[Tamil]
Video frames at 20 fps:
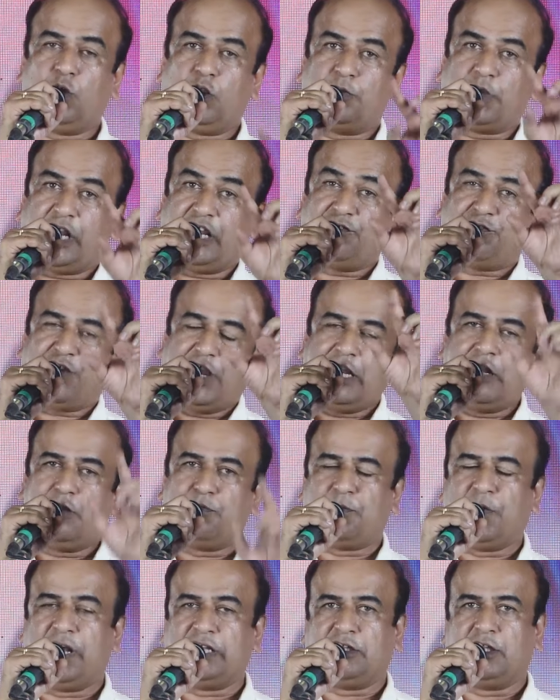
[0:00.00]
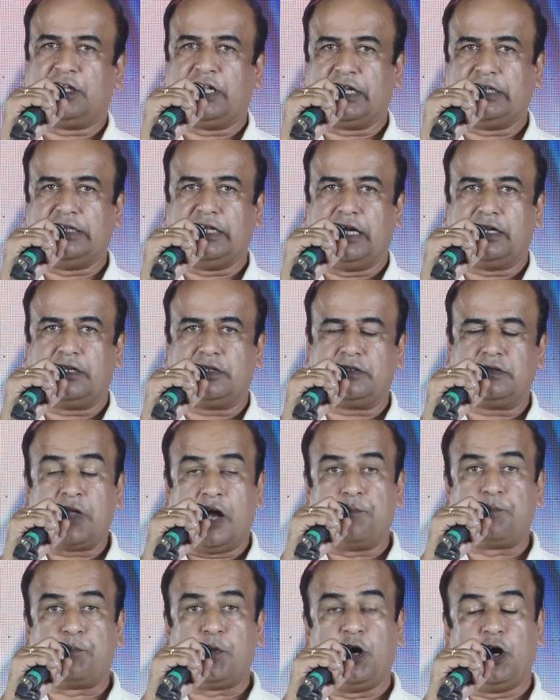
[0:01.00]
ஒருமுறை ஃபைல் பார்த்துக்கிட்டு இருந்தார்
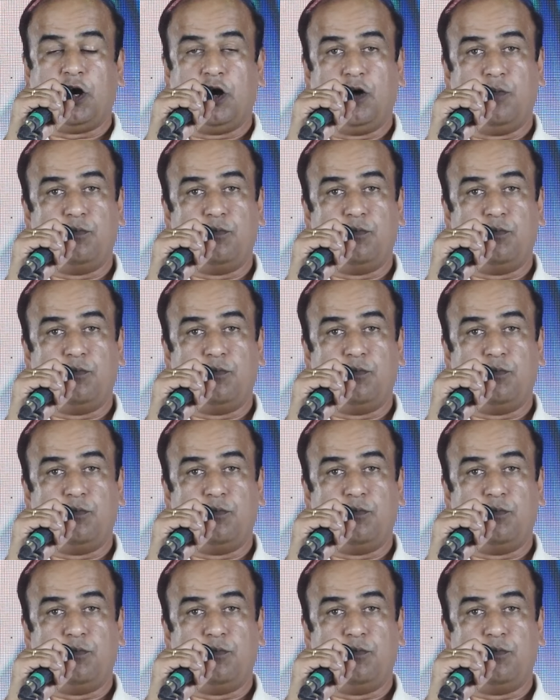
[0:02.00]
அப்போ